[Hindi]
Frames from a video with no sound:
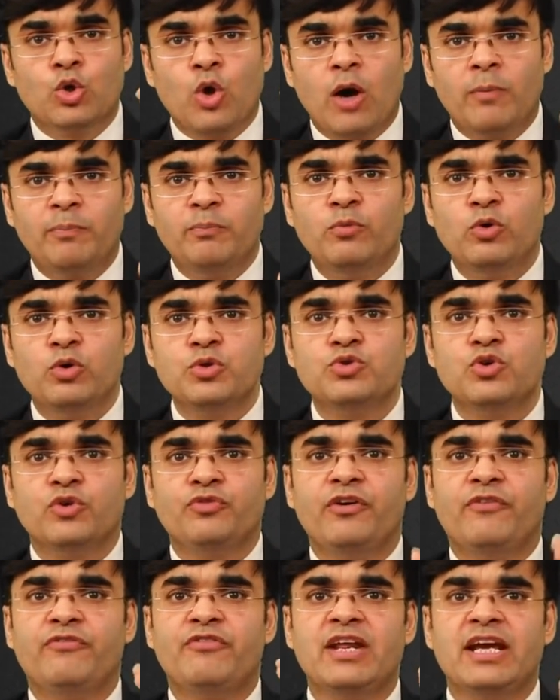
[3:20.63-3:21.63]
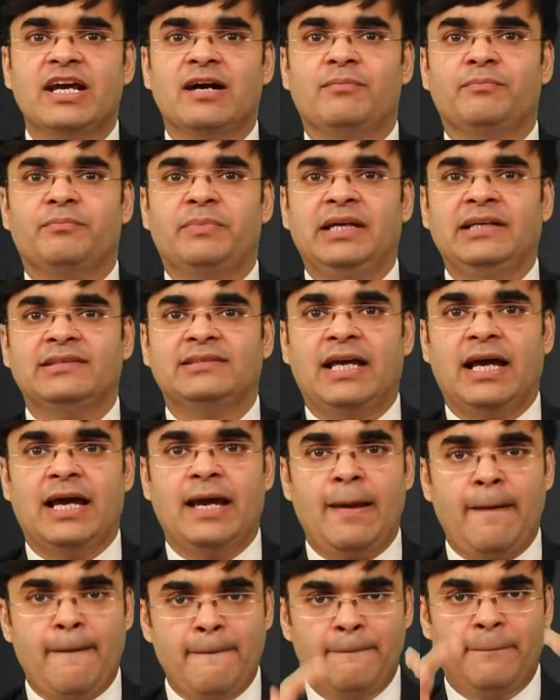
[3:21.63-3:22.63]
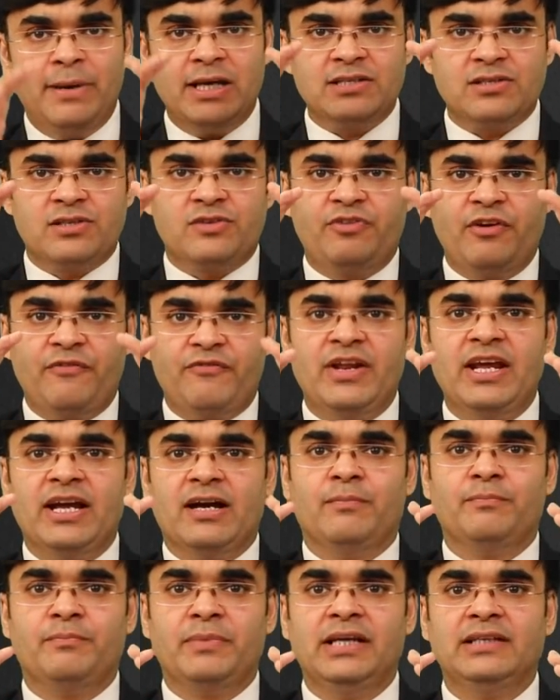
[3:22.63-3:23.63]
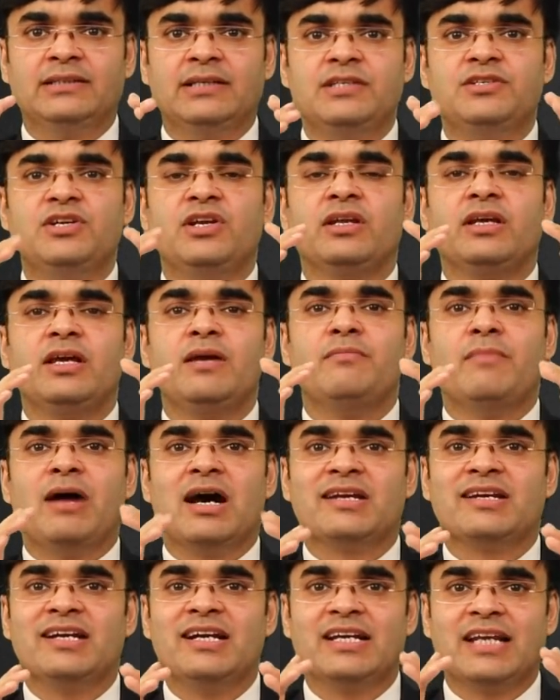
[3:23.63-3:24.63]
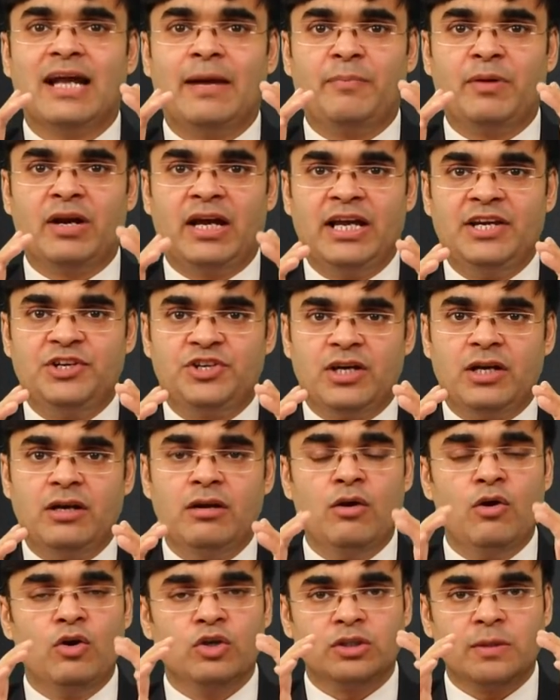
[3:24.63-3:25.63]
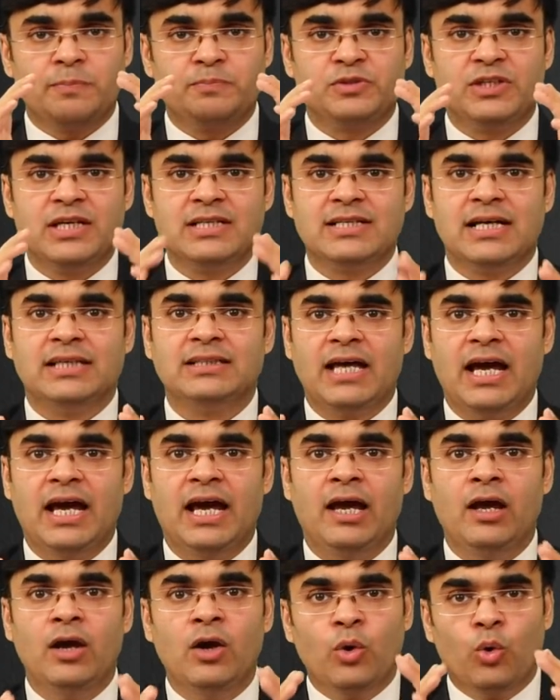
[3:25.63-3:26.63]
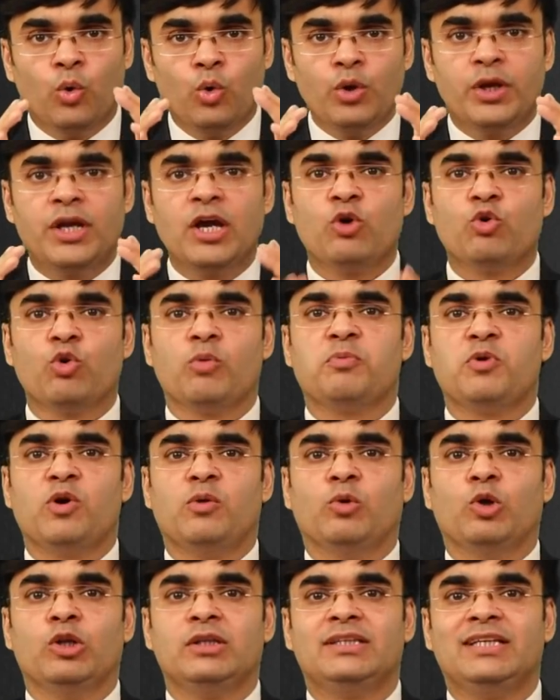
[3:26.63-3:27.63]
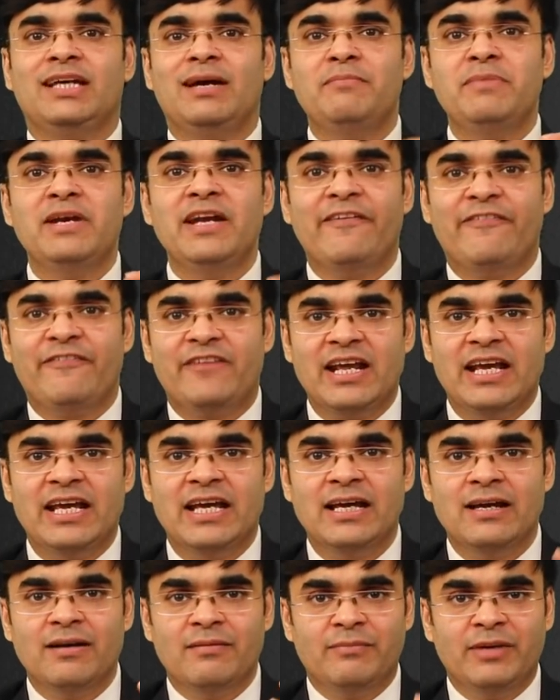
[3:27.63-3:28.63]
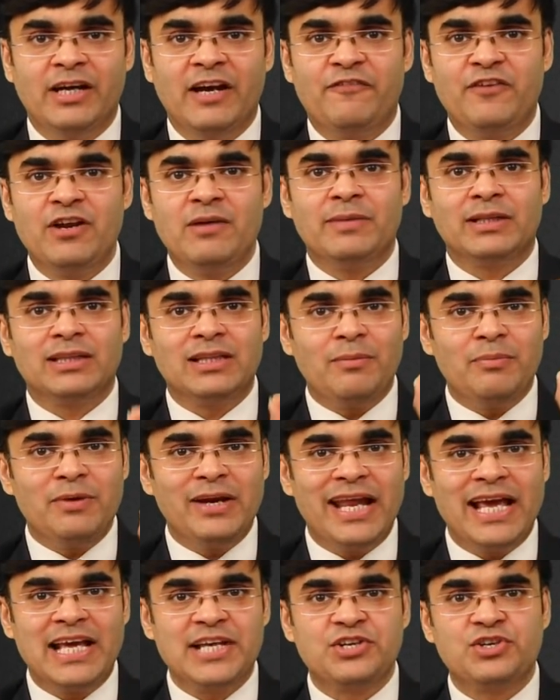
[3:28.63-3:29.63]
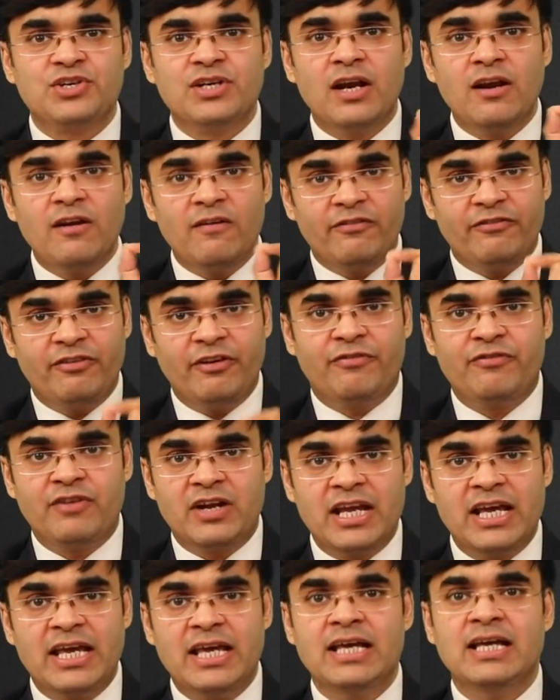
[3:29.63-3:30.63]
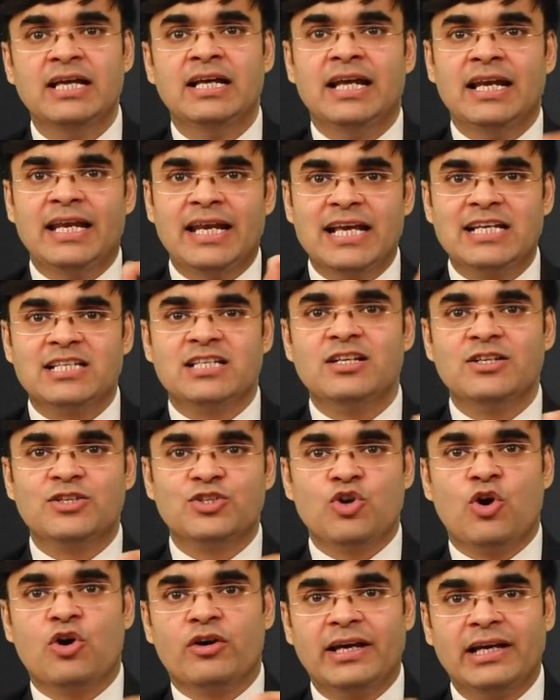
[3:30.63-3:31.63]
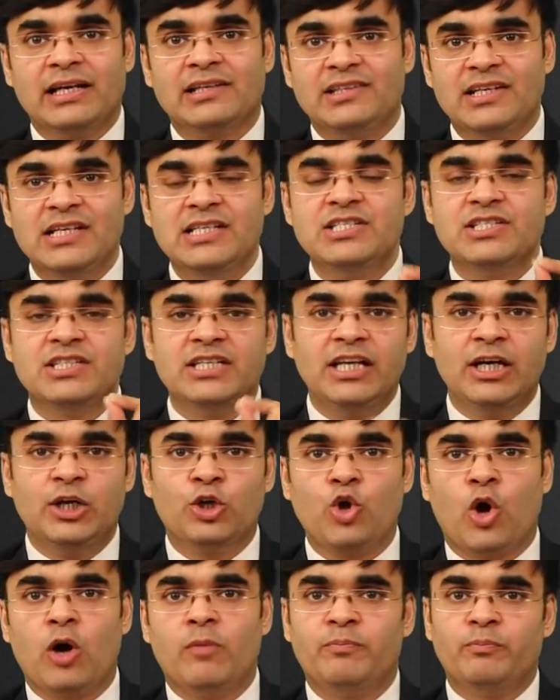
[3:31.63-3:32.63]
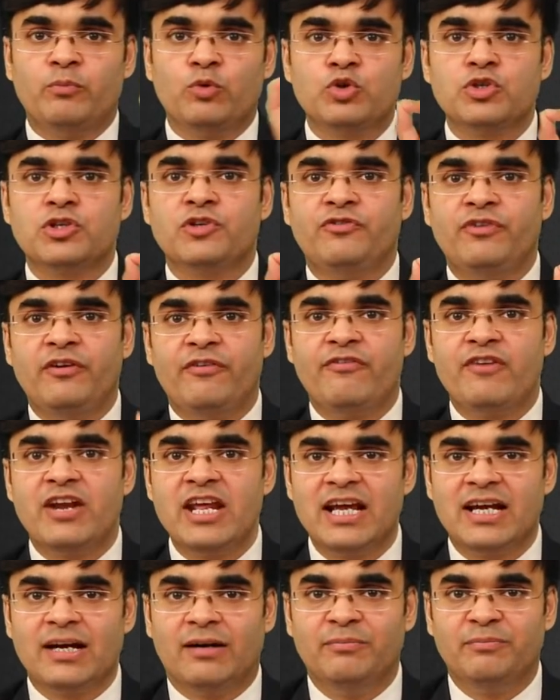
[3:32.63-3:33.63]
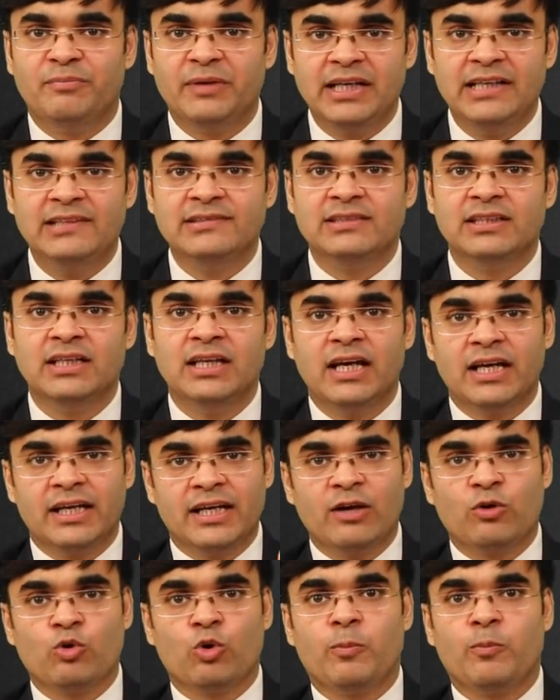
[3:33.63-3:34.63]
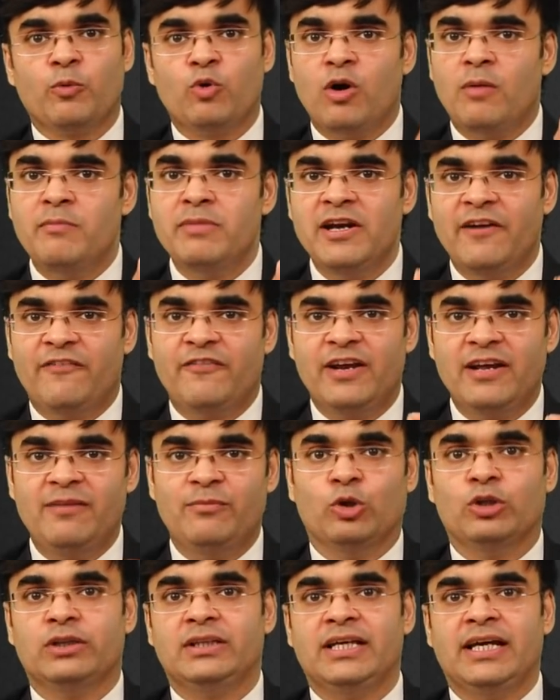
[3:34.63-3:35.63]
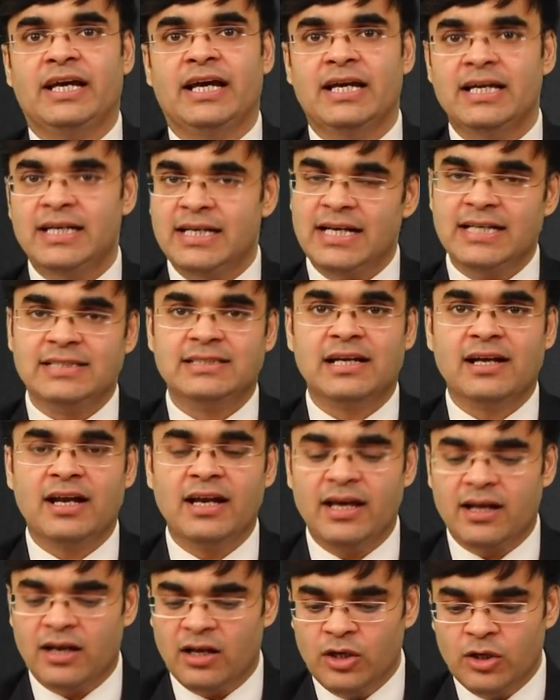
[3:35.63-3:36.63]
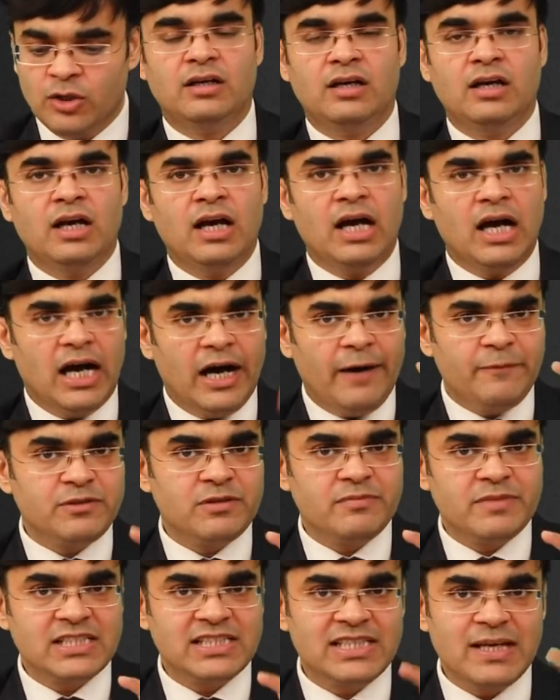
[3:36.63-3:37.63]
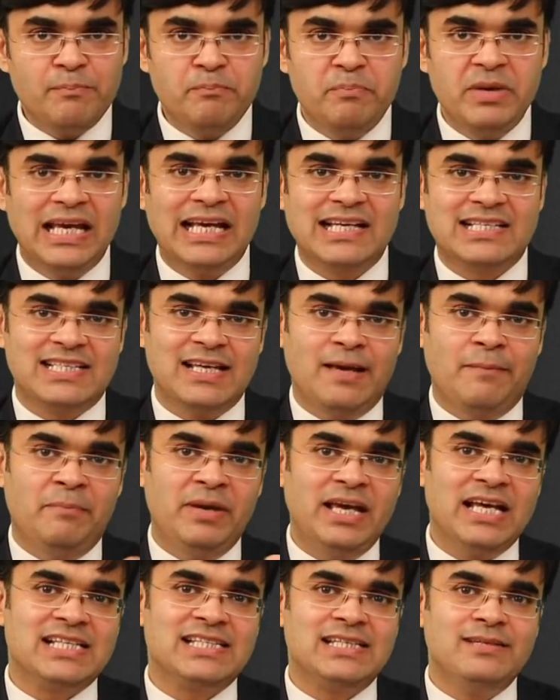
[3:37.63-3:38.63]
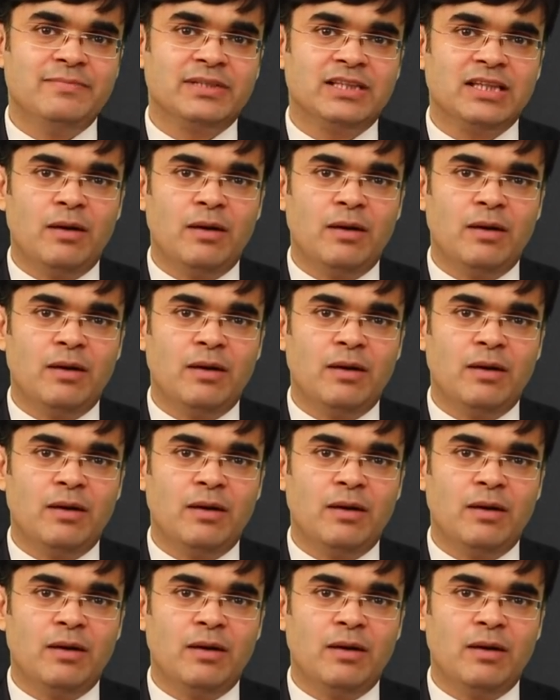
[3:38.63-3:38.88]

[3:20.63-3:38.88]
टॉप मोस्ट जो 50 कंपनीज़ हैं बेस्ट 50 कंपनीज़ हैं जिनकी मार्केट कैपिटलाइजेशन सबसे ज़्यादा है उनके ग्रुप को बोलते हैं निफ्टी निफ्टी मतलब नेशनल 50 नेशनल स्टॉक एक्सचेंज की टॉप मोस्ट 50 कंपनीज के ग्रुप को हम निफ्टी बोलते हैं इज आर क्लियर अब समझते हैं बीएससी बीएससी e.